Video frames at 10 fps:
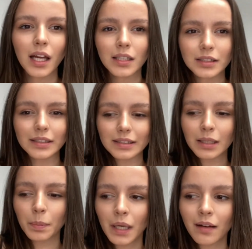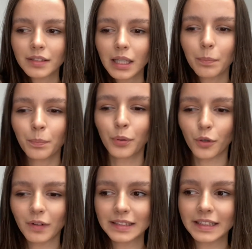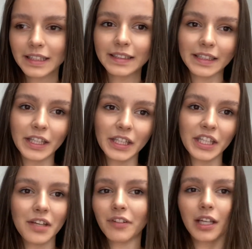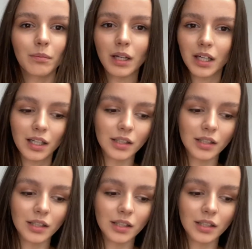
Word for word: że tak naprawdę prowadzenie takich, nie wiem,